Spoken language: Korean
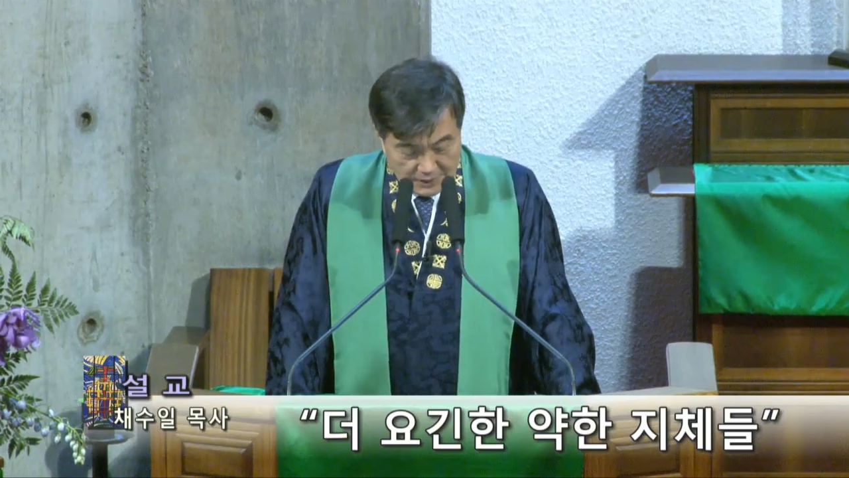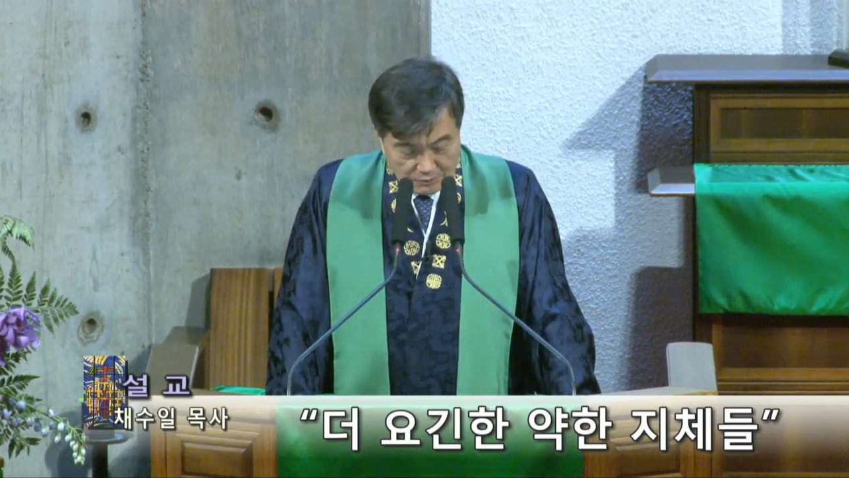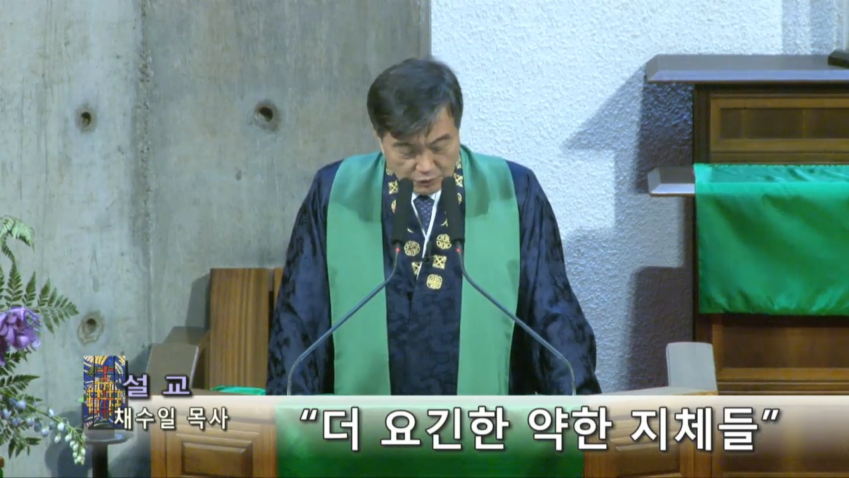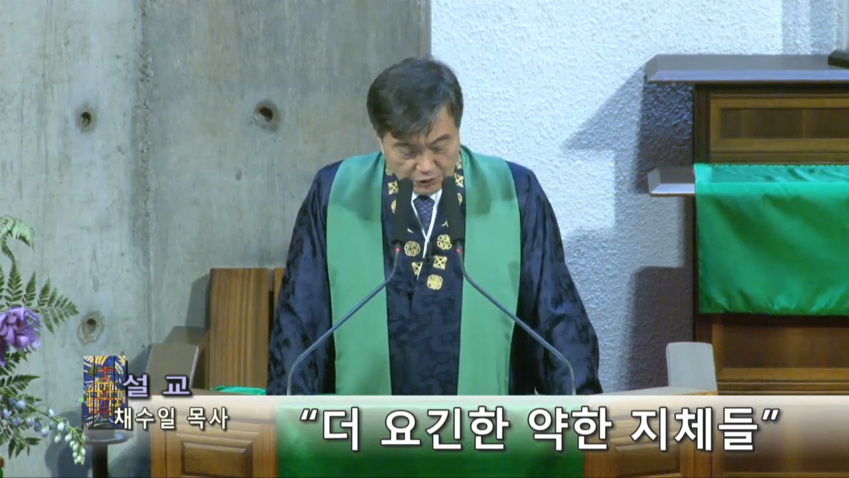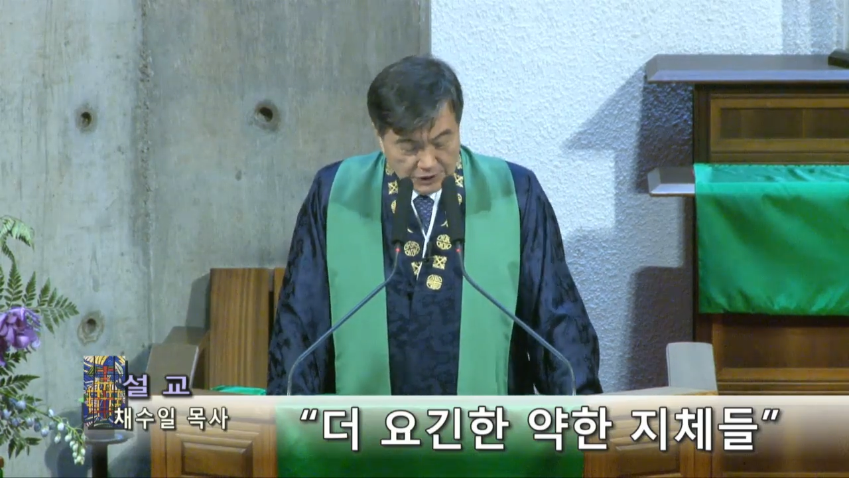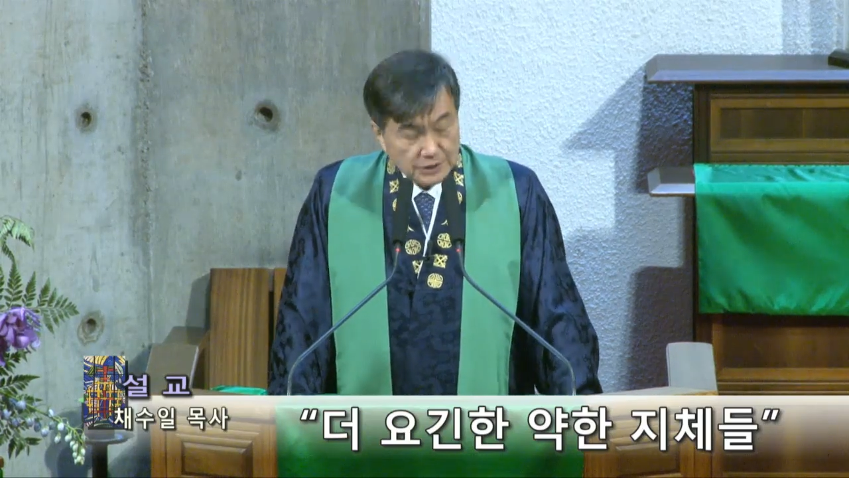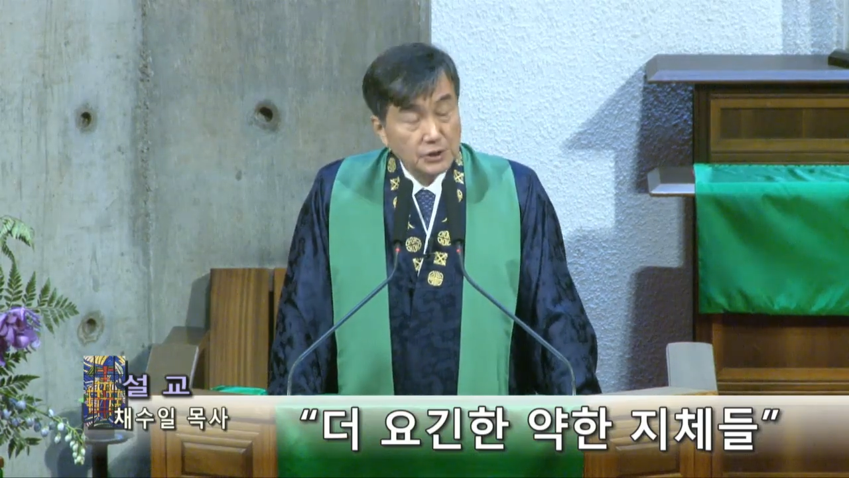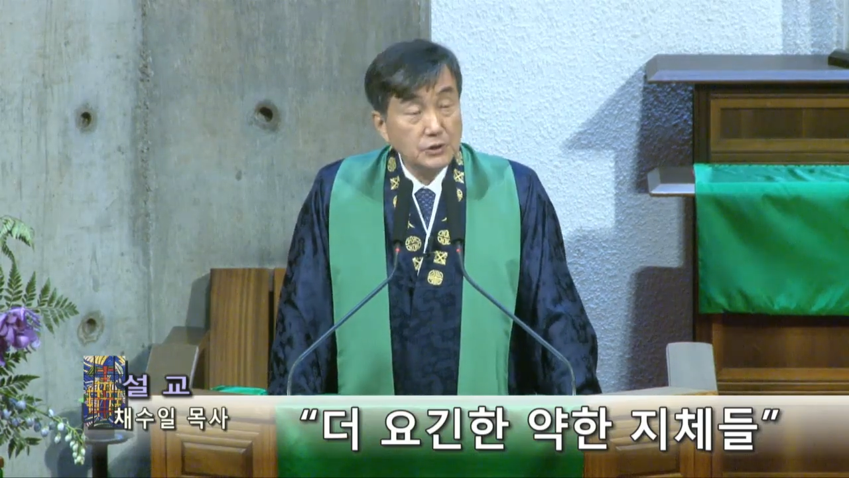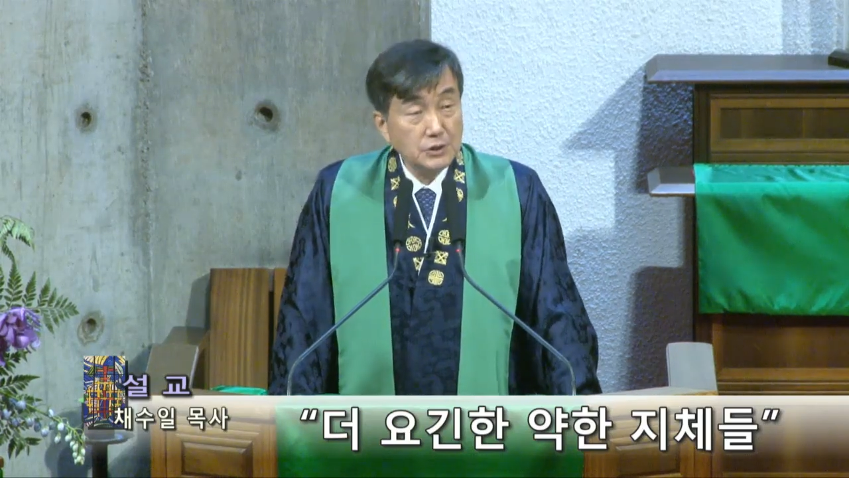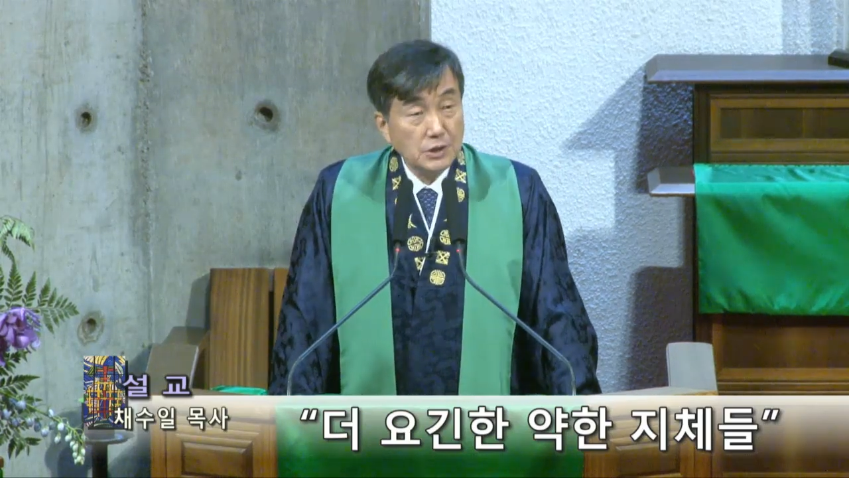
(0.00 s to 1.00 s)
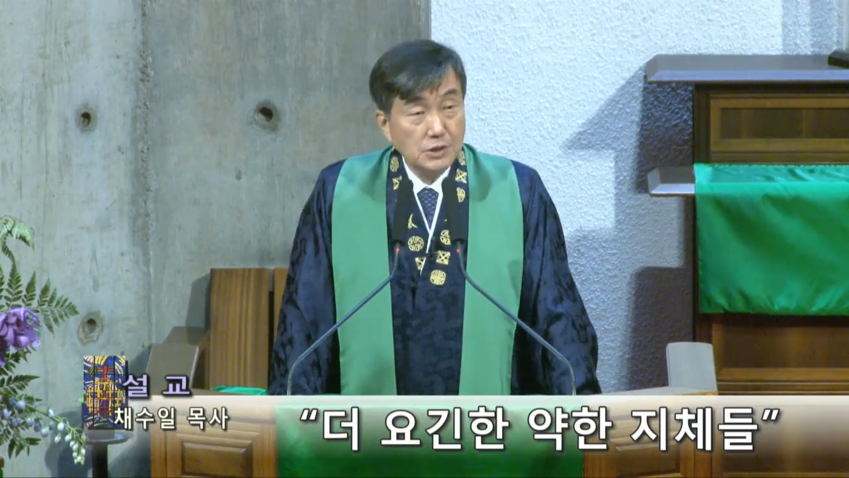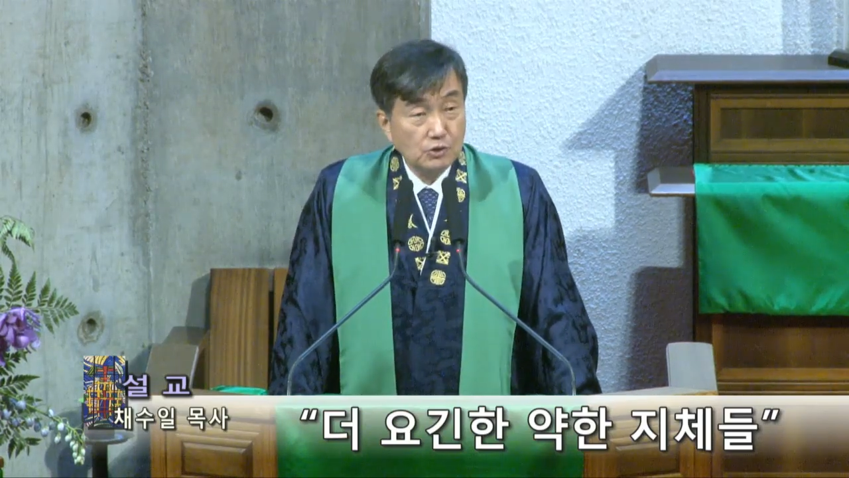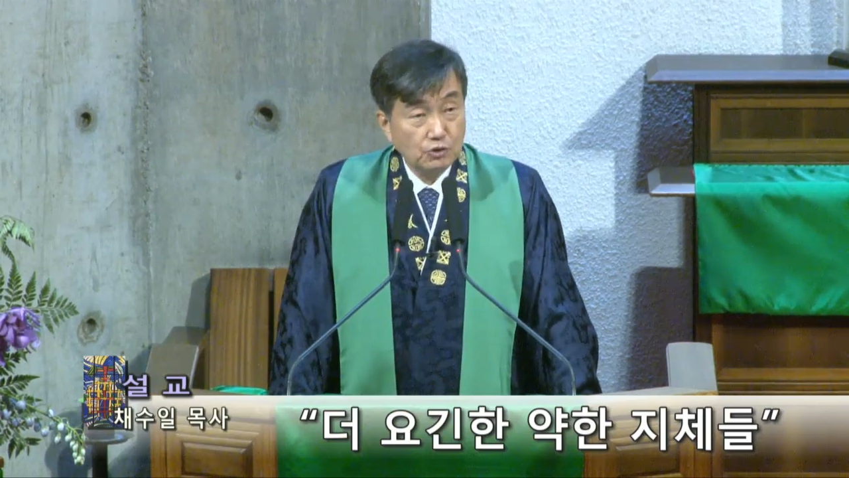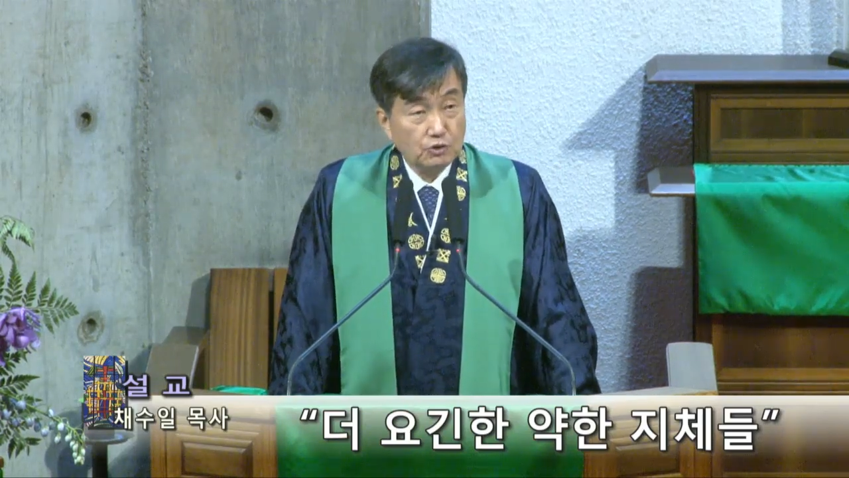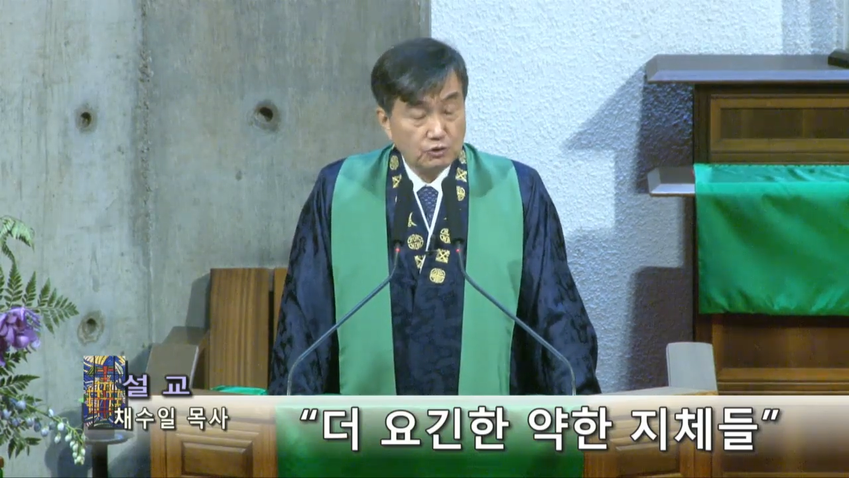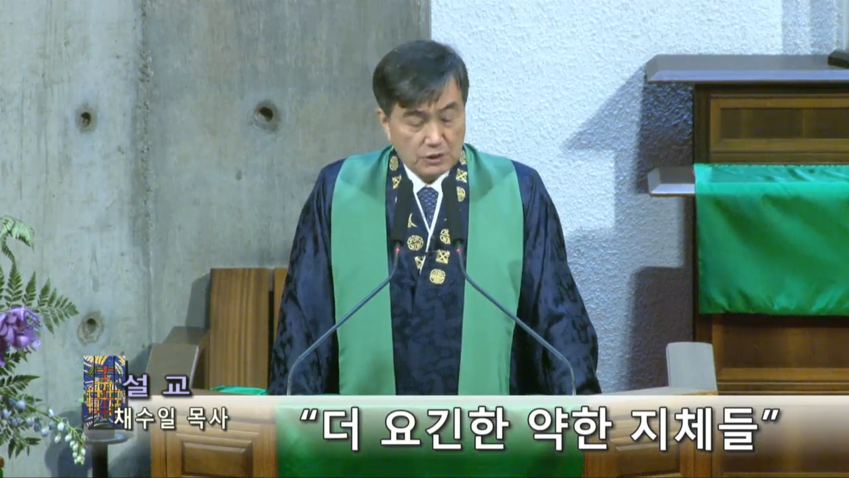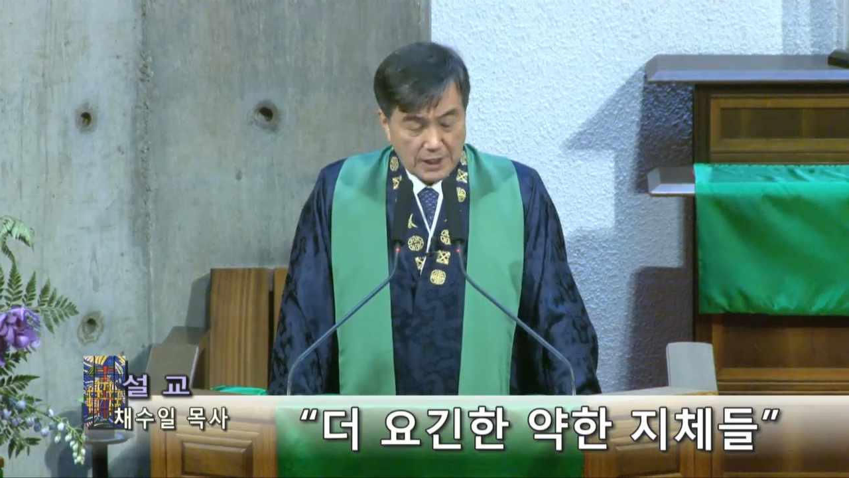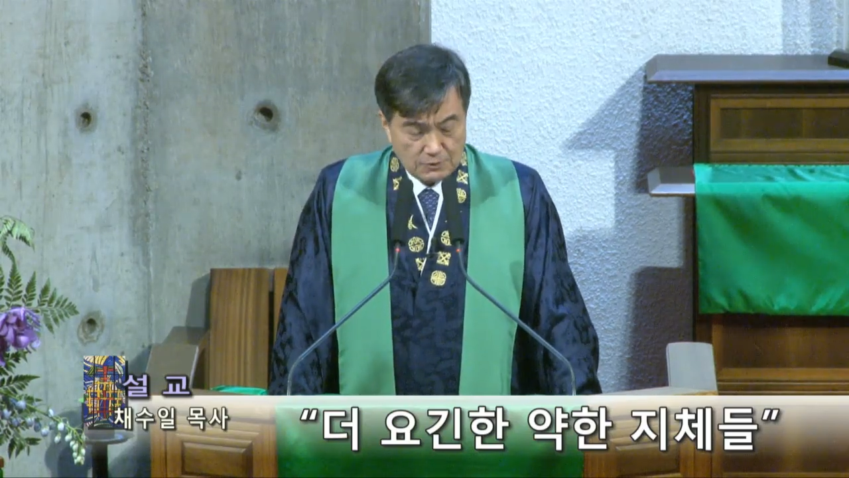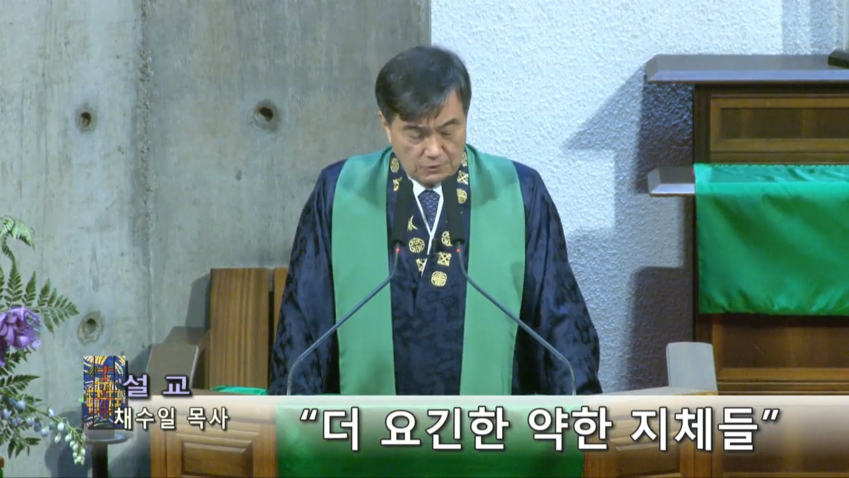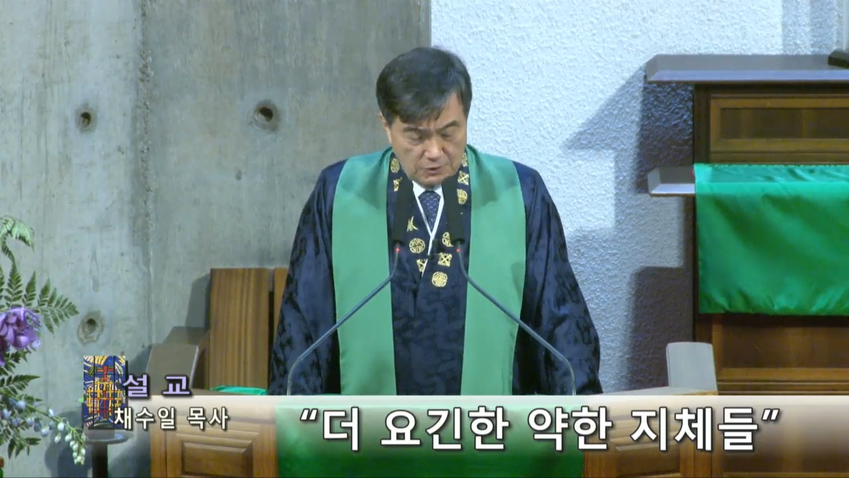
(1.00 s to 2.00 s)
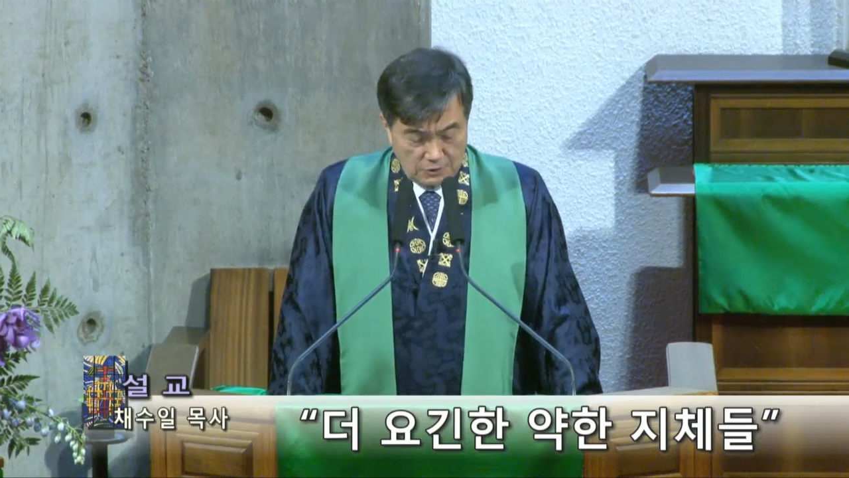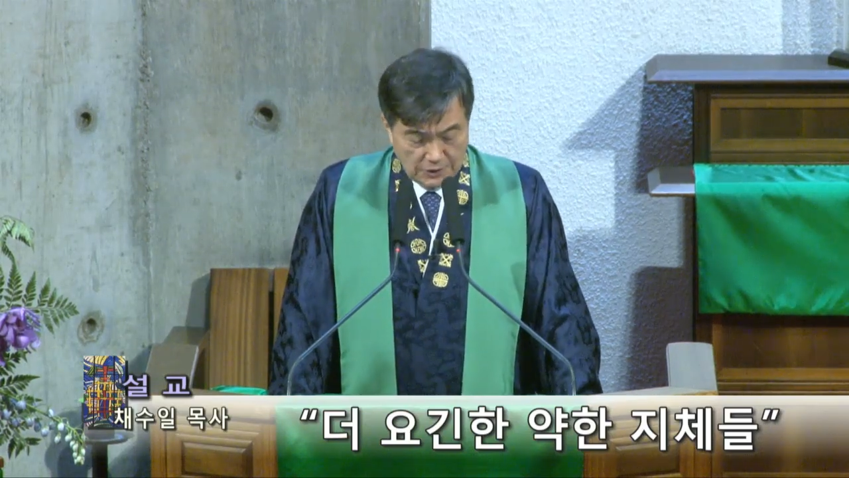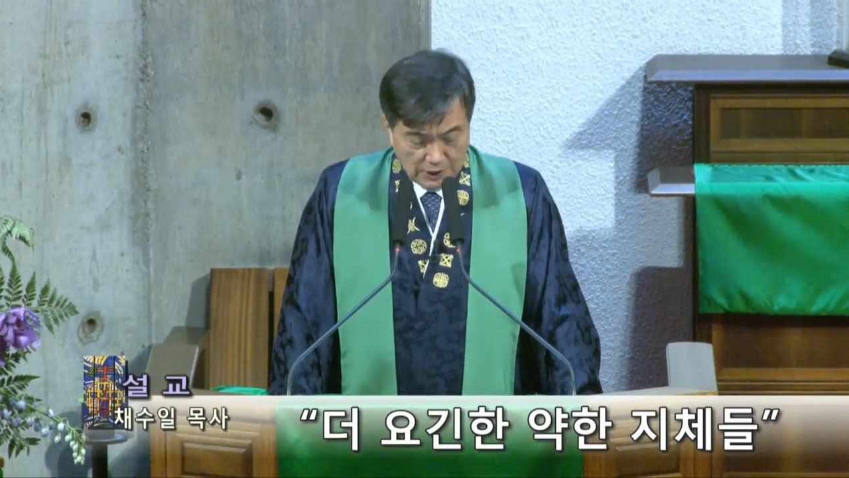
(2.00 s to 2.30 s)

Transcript: 무너진 성전을 수축하고